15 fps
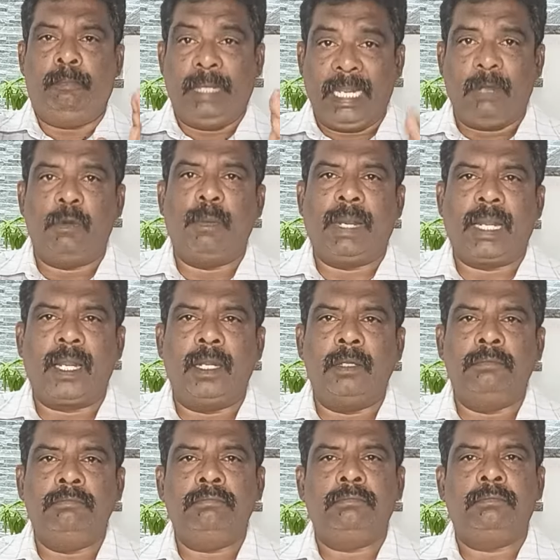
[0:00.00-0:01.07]
மீனவ
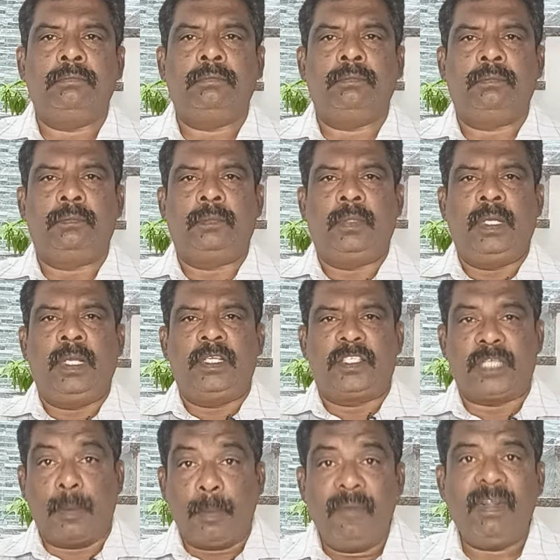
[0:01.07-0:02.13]
மக்களும்
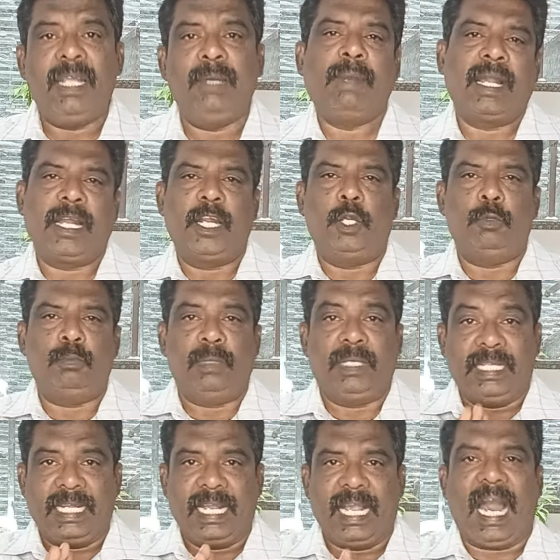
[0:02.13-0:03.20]
சமவெளி மக்களும்
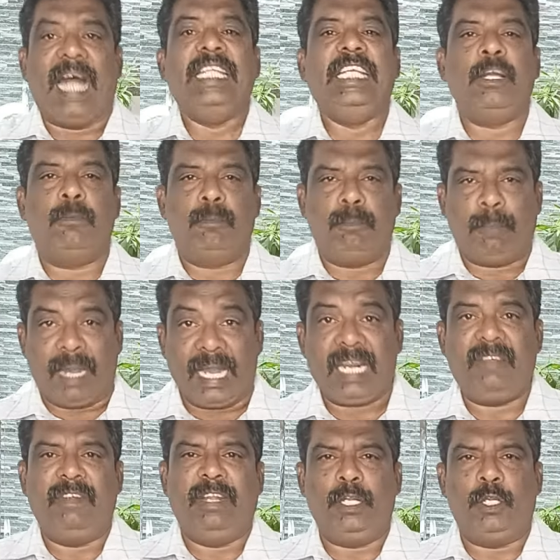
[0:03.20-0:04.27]
இதை அதிகம் பகர
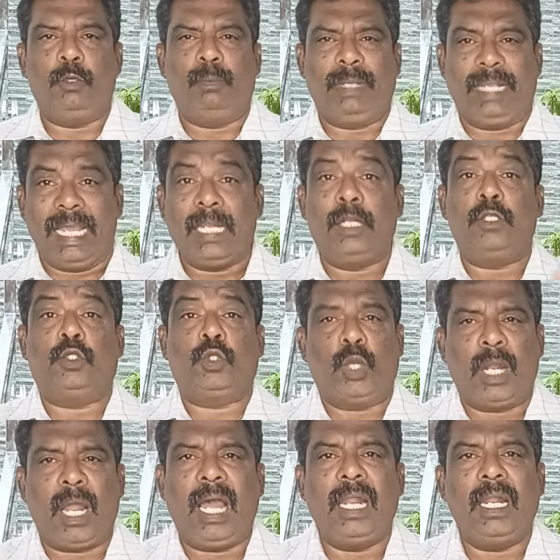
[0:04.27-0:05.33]
வேண்டும் ஏனென்று
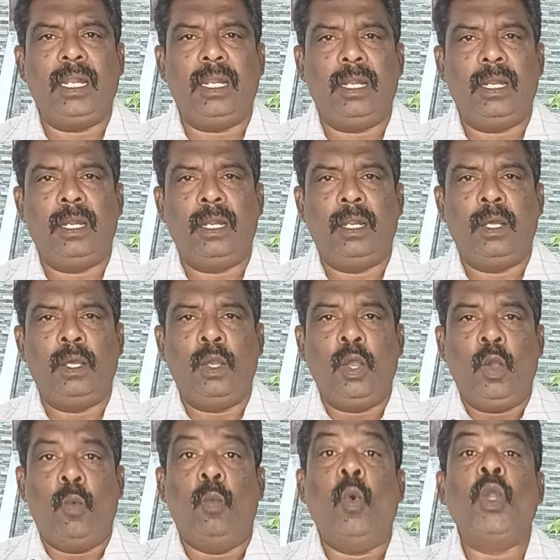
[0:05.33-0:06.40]
சொன்னால்
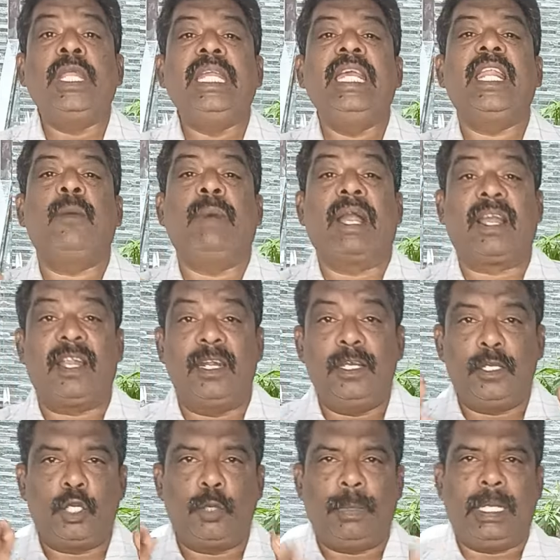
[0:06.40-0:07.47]
ஒரு இன
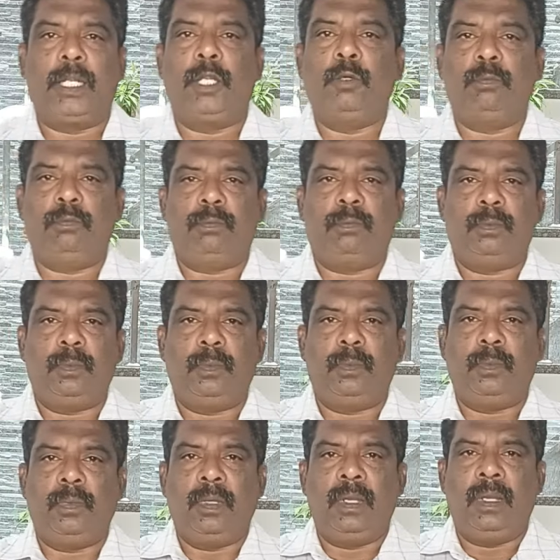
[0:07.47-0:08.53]
மக்களுக்கு மட்டும்
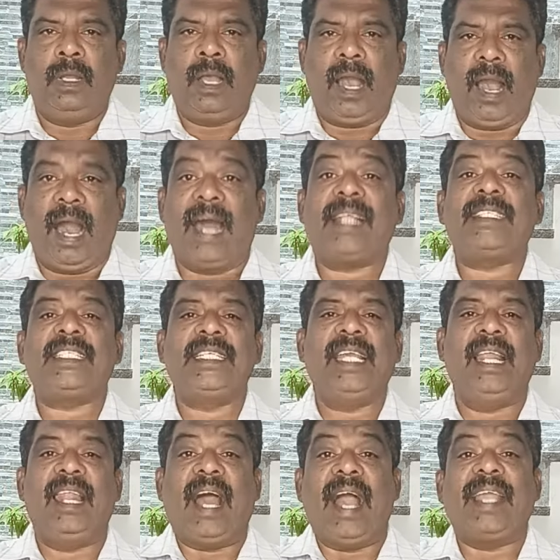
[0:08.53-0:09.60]

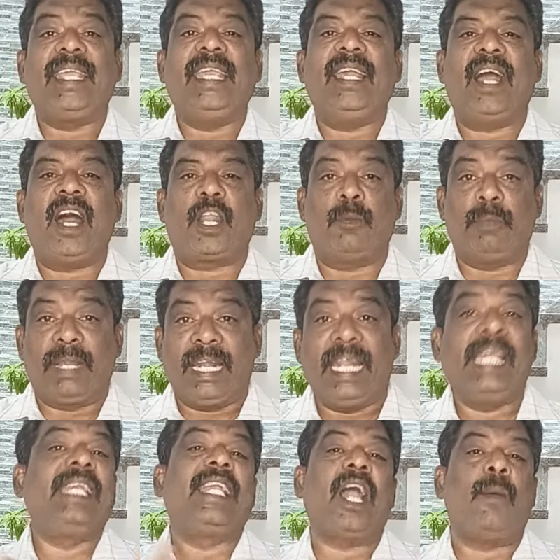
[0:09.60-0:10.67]
அரசியல் அங்கீகாரம்
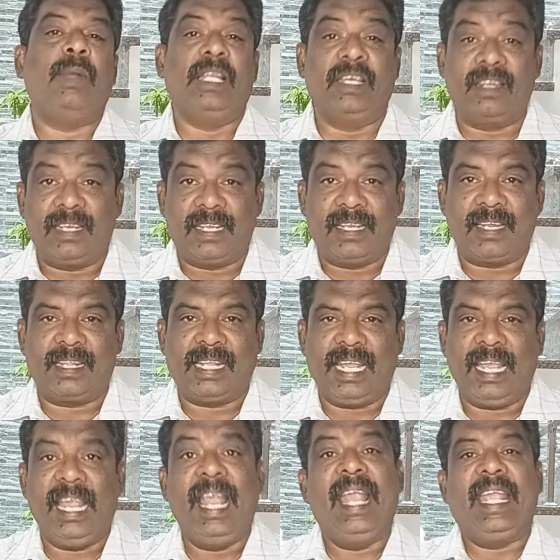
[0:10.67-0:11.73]
கிடைக்காமல் இருக்கிறதே
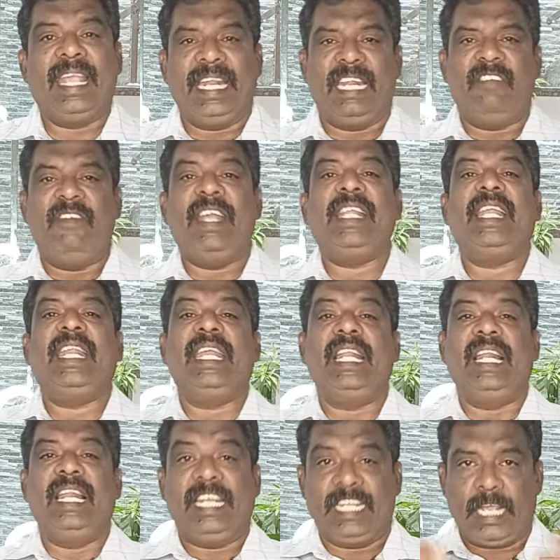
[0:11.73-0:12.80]
என்ற
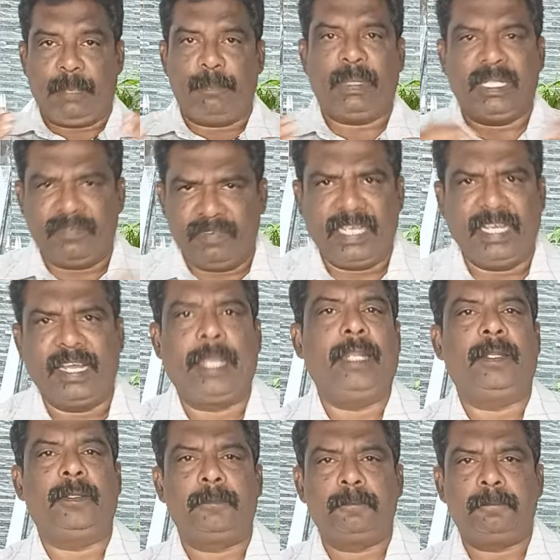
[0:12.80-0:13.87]
வேதனையில் இதை பதிவிடுகிறேன்